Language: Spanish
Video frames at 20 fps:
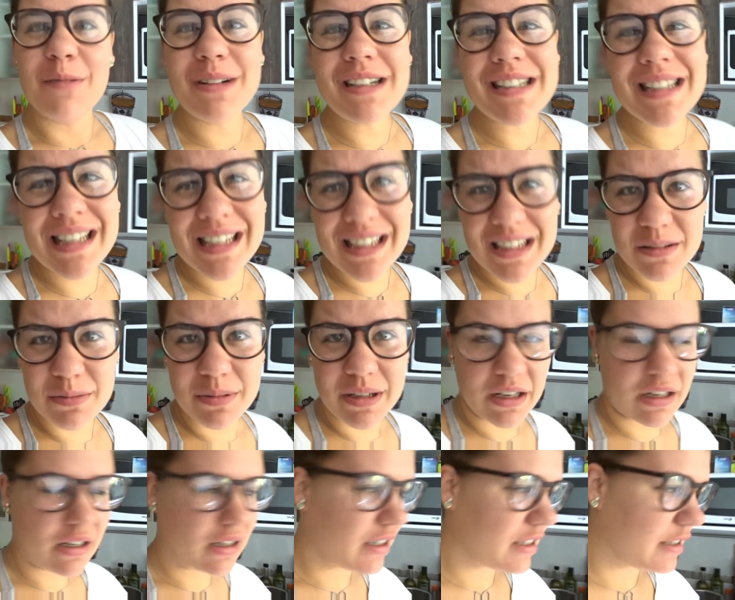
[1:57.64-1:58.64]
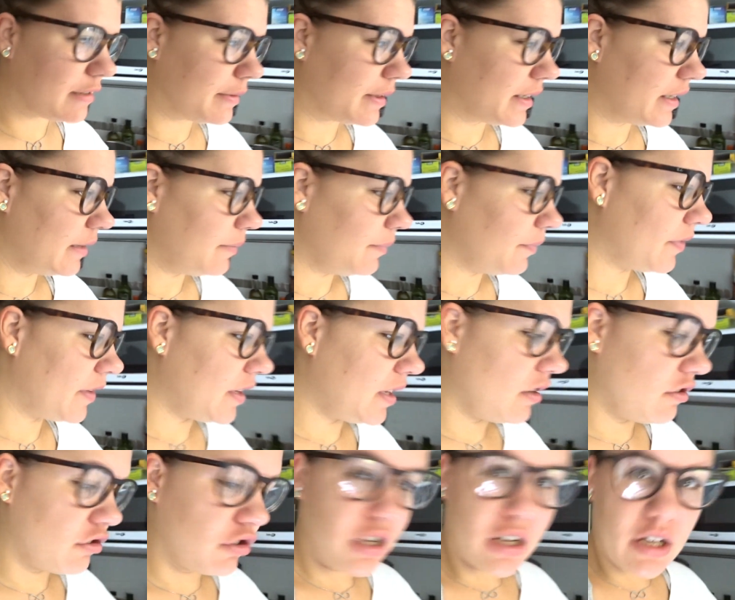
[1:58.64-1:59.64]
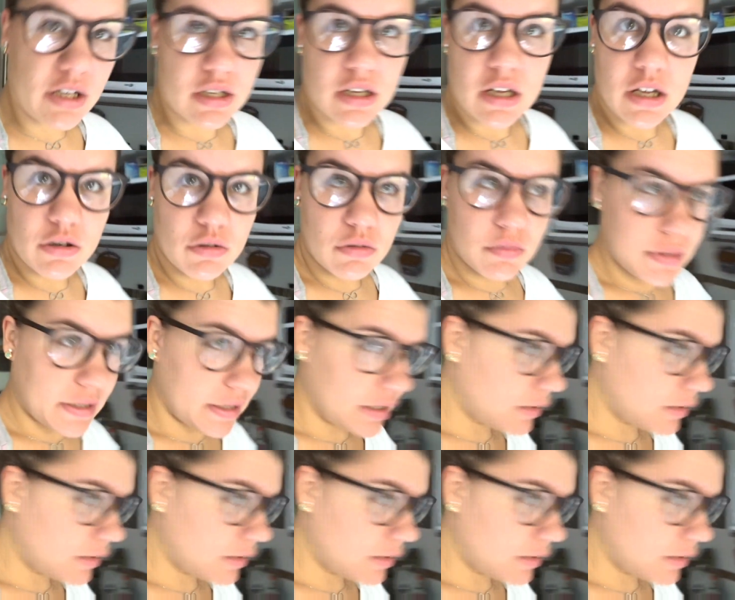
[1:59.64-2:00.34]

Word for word: Pero es que es viernes, ¿vale? Y no sé, es que no me he